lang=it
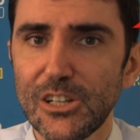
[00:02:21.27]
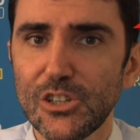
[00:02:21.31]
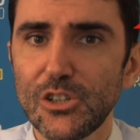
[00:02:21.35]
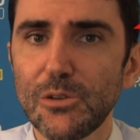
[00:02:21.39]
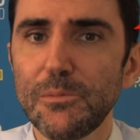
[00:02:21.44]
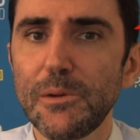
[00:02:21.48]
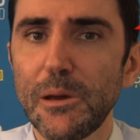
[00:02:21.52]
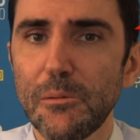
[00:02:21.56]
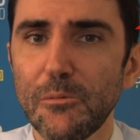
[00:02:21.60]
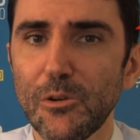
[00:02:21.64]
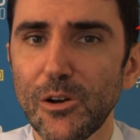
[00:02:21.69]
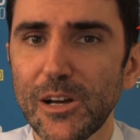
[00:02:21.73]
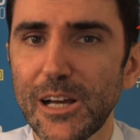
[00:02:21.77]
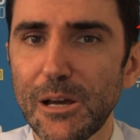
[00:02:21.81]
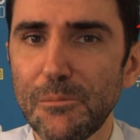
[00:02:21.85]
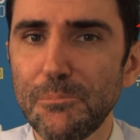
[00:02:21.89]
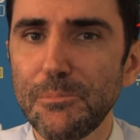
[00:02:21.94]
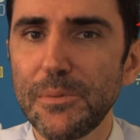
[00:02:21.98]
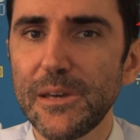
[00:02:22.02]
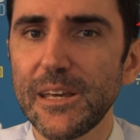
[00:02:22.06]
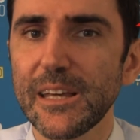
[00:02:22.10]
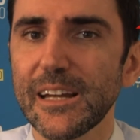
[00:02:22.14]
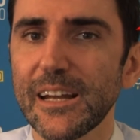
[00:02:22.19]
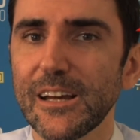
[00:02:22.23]
Dobbiamo
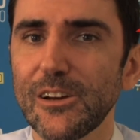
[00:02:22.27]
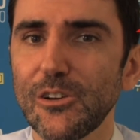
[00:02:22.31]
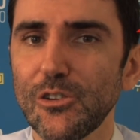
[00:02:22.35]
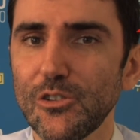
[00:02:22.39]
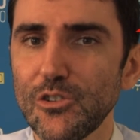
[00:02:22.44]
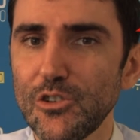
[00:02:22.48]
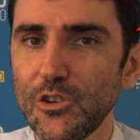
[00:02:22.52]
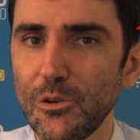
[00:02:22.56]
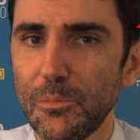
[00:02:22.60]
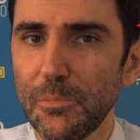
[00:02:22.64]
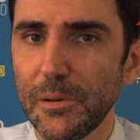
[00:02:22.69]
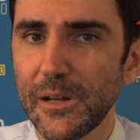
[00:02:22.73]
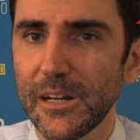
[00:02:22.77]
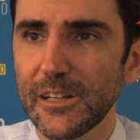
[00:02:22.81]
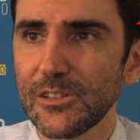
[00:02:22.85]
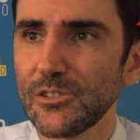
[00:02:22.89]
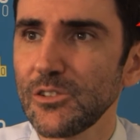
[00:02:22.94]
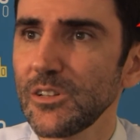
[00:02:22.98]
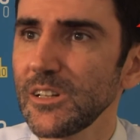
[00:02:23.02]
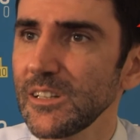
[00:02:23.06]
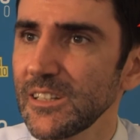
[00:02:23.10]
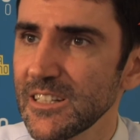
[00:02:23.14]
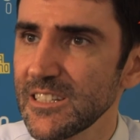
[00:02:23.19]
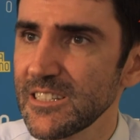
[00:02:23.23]
capire con gli
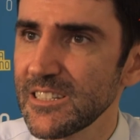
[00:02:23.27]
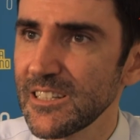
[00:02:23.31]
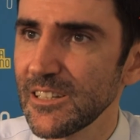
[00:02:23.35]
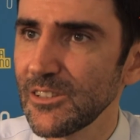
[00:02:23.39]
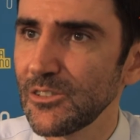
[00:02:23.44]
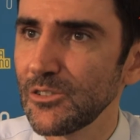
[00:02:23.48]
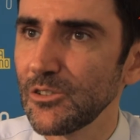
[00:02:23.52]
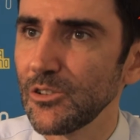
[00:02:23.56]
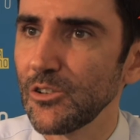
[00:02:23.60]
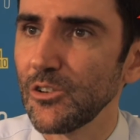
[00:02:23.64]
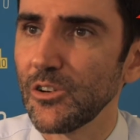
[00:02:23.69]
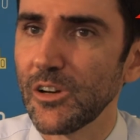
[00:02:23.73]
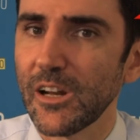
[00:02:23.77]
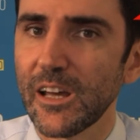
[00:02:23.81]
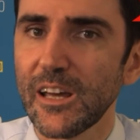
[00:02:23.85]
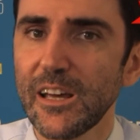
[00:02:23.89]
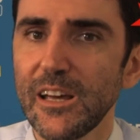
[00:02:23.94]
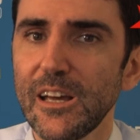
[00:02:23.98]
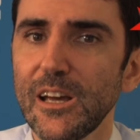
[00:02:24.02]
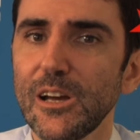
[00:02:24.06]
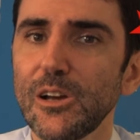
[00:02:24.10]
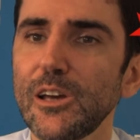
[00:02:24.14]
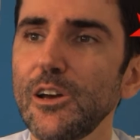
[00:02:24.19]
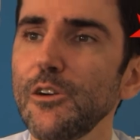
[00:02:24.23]
operatori del
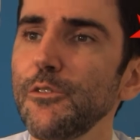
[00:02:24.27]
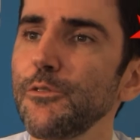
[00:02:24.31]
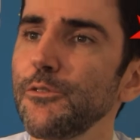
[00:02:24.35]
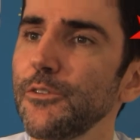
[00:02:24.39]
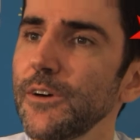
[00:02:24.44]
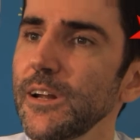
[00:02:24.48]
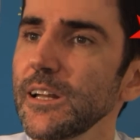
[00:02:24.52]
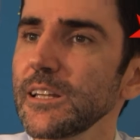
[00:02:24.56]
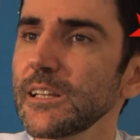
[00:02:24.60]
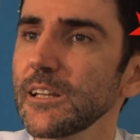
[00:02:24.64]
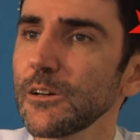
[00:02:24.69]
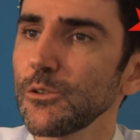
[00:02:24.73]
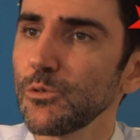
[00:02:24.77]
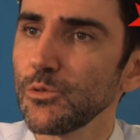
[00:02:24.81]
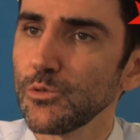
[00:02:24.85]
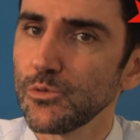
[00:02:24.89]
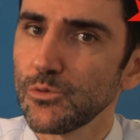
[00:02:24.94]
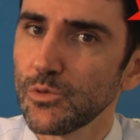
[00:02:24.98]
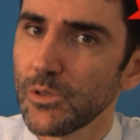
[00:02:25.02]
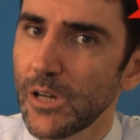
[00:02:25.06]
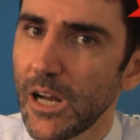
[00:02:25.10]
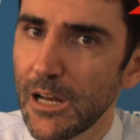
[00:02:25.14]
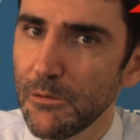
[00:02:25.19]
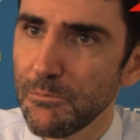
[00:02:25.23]
settore che offerta
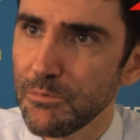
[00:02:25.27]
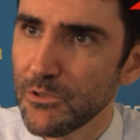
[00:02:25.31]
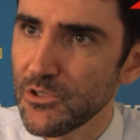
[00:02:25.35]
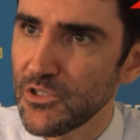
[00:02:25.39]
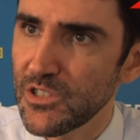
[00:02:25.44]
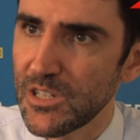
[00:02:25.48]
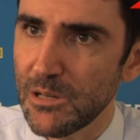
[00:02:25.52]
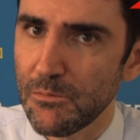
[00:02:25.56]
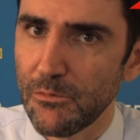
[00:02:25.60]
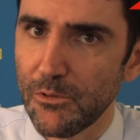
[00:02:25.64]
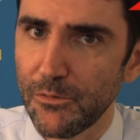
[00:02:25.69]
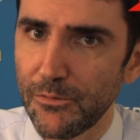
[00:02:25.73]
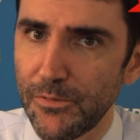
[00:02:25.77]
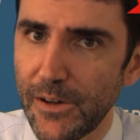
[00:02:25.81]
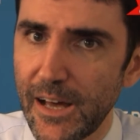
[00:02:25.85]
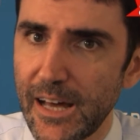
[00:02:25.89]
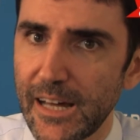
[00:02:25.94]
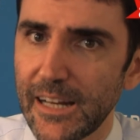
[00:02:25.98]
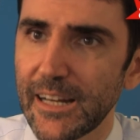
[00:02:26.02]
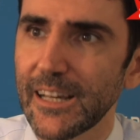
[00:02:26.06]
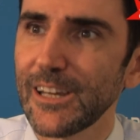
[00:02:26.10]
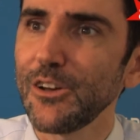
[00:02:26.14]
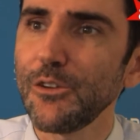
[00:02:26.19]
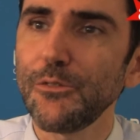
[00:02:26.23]
culturale possiamo
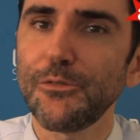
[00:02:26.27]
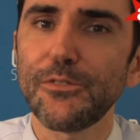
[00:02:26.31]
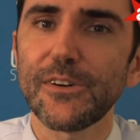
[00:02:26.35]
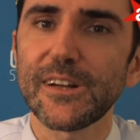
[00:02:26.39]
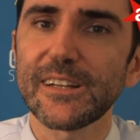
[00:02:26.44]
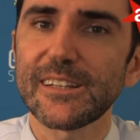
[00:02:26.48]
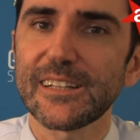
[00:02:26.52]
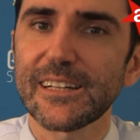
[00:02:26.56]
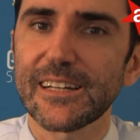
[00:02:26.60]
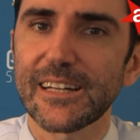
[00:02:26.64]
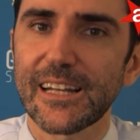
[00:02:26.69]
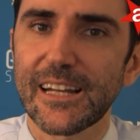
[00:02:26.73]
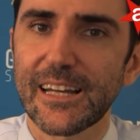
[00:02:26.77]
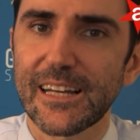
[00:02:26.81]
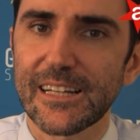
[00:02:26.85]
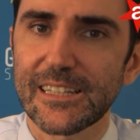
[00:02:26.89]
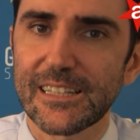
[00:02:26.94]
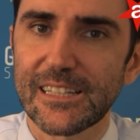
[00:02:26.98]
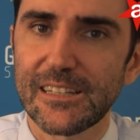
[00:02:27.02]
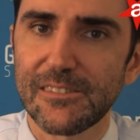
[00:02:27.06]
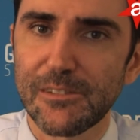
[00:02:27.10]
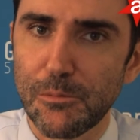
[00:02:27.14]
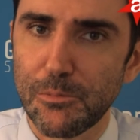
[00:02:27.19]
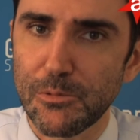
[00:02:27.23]
fare, che offerta
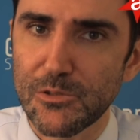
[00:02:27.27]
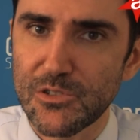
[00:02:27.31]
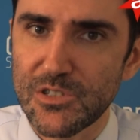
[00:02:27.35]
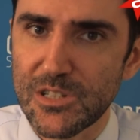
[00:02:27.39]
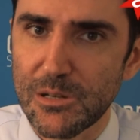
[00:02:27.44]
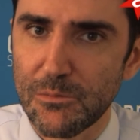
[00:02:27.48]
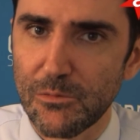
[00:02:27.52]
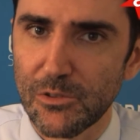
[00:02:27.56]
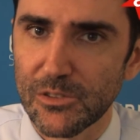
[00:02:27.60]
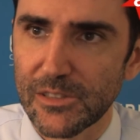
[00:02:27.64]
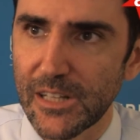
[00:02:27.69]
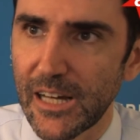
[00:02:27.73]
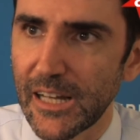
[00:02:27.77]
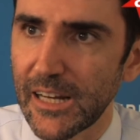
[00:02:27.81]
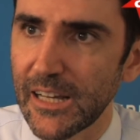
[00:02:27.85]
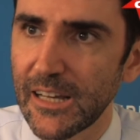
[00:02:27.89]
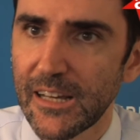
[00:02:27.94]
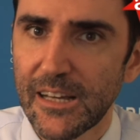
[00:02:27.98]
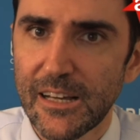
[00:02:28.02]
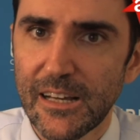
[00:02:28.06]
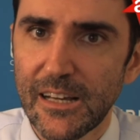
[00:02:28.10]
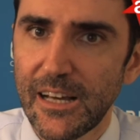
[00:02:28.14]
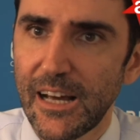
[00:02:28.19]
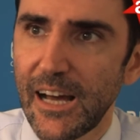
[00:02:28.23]
aggregativa possiamo
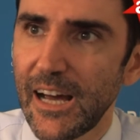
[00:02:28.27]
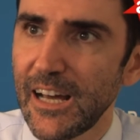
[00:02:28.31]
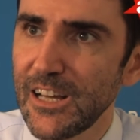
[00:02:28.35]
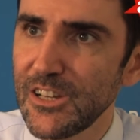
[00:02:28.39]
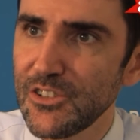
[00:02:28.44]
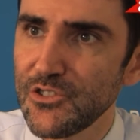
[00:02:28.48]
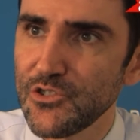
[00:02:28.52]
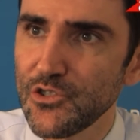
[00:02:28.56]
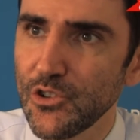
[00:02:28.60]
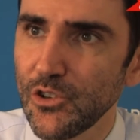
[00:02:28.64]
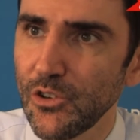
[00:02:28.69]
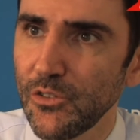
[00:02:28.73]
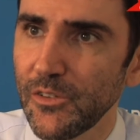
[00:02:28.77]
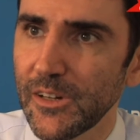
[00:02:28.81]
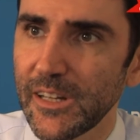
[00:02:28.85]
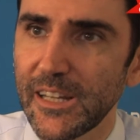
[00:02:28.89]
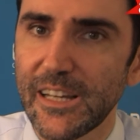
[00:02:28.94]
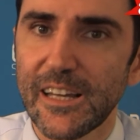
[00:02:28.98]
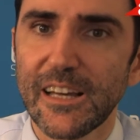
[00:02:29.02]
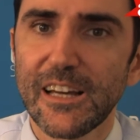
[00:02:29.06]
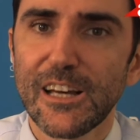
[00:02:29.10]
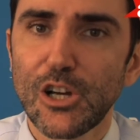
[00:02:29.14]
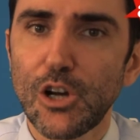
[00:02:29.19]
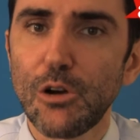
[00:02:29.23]
dare ai giovani,